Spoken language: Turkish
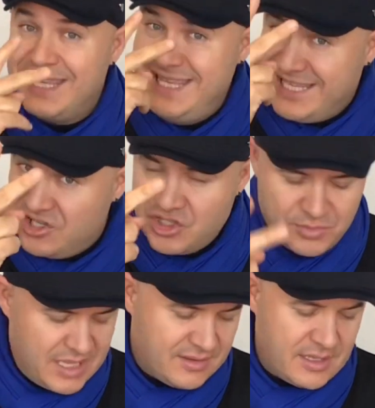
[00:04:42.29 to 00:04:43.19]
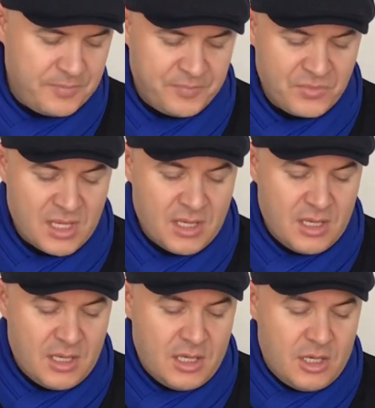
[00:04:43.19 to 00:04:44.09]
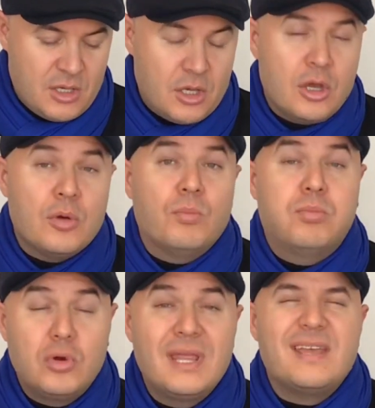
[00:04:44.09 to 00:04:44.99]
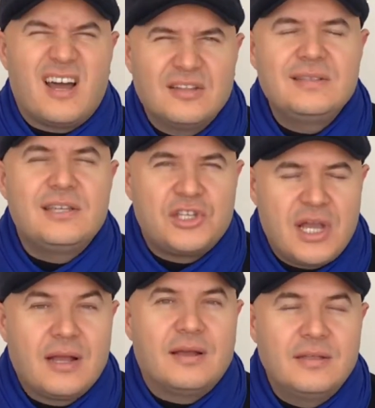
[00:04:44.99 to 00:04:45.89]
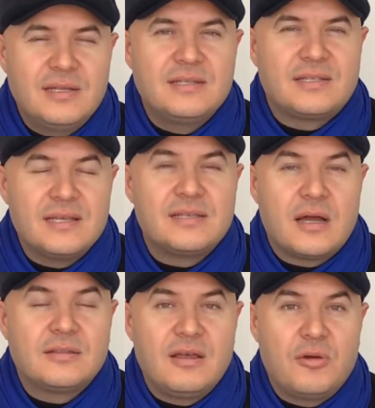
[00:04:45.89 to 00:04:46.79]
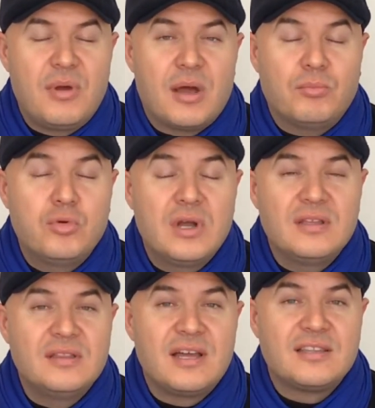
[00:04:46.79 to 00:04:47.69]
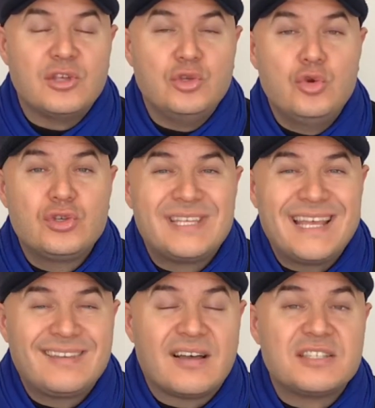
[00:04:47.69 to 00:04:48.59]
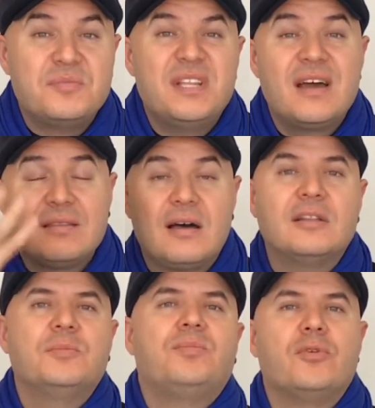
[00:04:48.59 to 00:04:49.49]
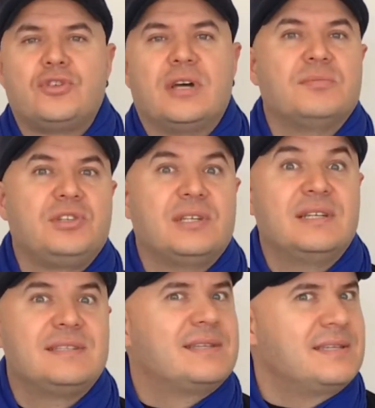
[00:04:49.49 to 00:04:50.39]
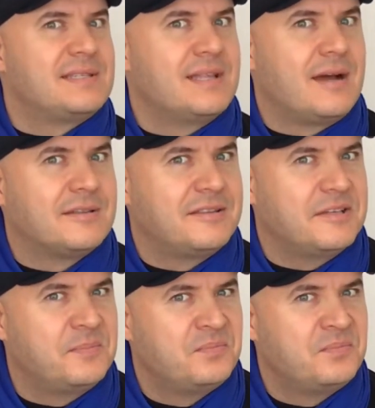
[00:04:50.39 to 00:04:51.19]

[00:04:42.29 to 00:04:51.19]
İkinci madde Burada yalnız yaşayan kadınların sayısı arttı ama bu kadınlardan yüksek tazminat alıp boşanmışların sayısı da arttı.